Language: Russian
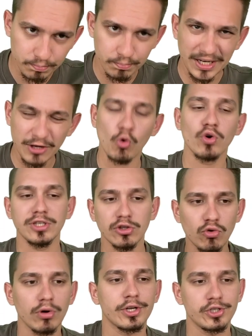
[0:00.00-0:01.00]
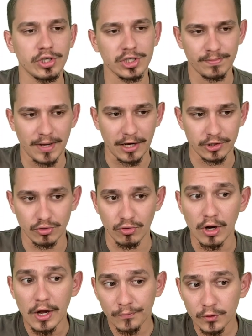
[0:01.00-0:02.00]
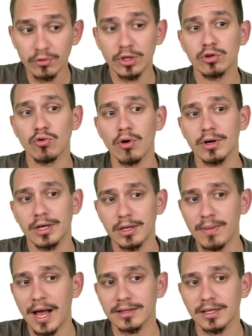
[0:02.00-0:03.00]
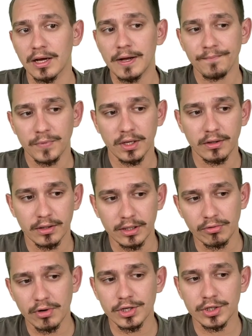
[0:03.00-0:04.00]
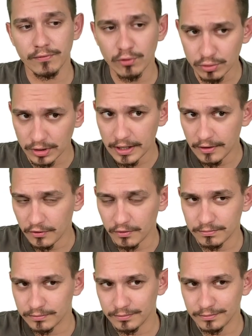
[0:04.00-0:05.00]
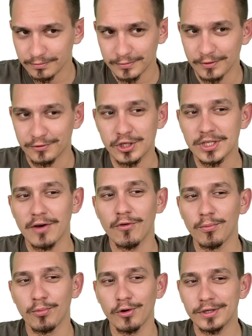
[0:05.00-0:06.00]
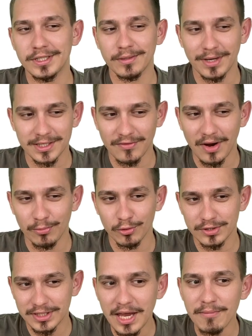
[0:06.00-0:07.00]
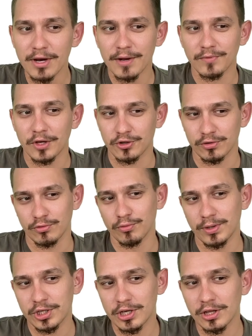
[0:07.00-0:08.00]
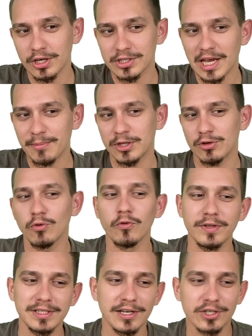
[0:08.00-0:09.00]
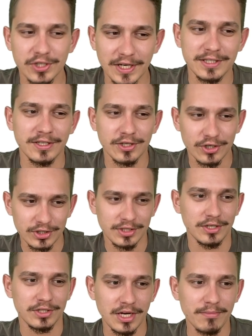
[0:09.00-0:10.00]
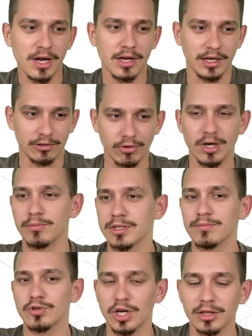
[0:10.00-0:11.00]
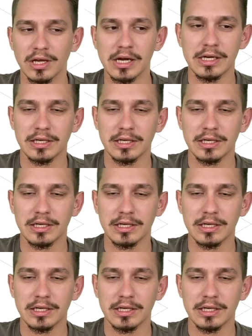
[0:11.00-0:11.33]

приходит только через практику. Ну, итог. Ребята, э, которые живут ну, в часовом поясе Москва плюс 7, значит, ну, пришли на экзамен и увидели 6 из 6 тем, которые мы замечательно